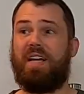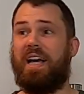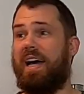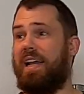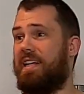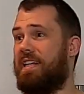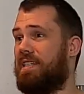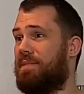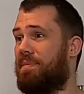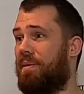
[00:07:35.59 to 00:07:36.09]

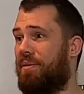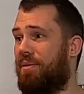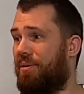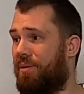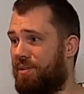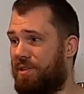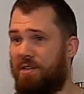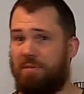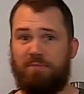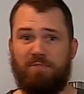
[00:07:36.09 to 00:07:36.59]
Gerade jetzt bei
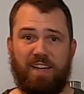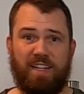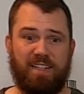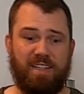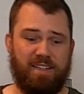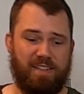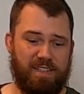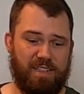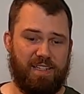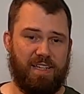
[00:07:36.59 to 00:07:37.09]
heutigem
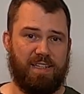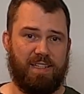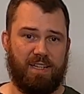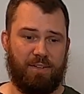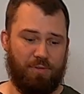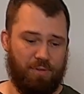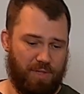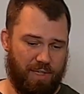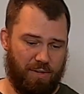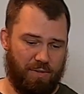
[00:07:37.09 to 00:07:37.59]
Wetter ist das ja
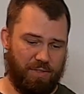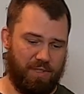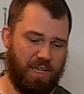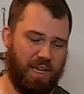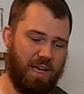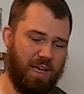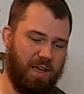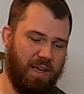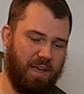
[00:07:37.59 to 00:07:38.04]
durchaus